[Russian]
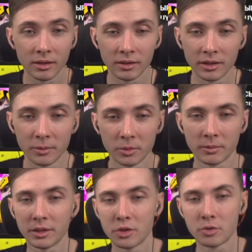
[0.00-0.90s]
Я вот
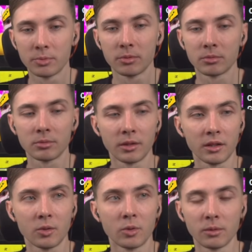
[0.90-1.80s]
водичку пью.
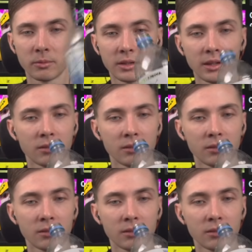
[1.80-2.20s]
Родниковая вода.